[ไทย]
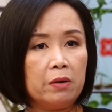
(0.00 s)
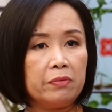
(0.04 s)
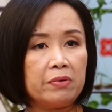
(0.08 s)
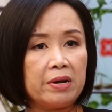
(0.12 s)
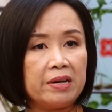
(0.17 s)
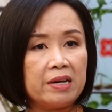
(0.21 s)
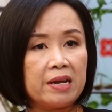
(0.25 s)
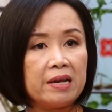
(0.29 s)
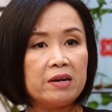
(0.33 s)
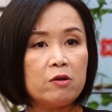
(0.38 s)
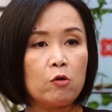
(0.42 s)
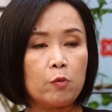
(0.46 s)

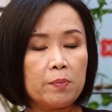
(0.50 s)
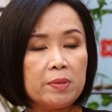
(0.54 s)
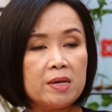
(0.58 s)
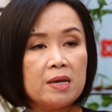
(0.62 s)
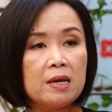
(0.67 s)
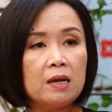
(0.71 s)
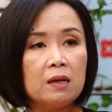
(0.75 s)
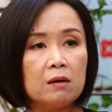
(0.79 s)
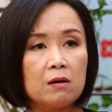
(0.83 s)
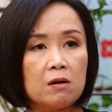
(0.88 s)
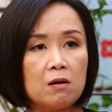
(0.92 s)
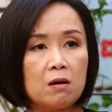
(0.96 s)
รายได้ดอก
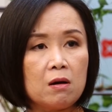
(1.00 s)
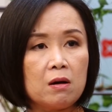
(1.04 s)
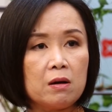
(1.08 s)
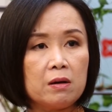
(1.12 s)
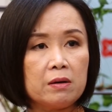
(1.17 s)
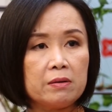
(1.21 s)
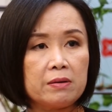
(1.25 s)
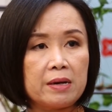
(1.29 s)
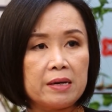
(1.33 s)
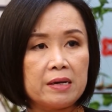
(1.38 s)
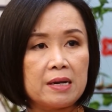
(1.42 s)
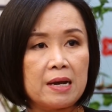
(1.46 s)
เบี้ยแล้วก็
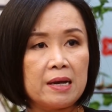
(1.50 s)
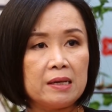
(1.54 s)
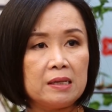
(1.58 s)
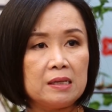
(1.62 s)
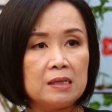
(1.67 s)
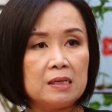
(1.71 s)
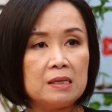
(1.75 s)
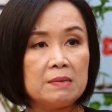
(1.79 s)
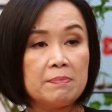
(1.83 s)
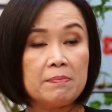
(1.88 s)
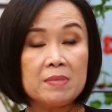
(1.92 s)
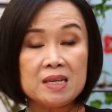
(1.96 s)
รายได้
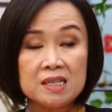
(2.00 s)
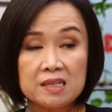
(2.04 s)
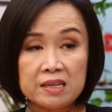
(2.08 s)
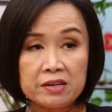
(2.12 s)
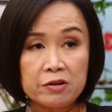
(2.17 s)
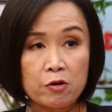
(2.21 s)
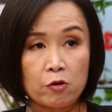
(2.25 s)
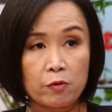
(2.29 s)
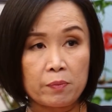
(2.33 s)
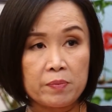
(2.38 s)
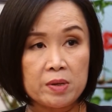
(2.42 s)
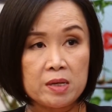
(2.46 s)
ที่ไม่ใช่
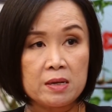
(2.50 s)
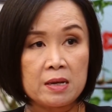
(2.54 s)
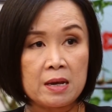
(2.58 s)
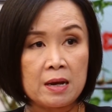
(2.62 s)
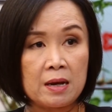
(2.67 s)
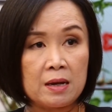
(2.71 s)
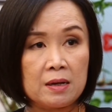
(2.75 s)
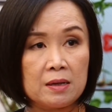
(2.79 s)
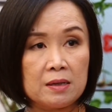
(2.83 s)
ดอกเบี้ย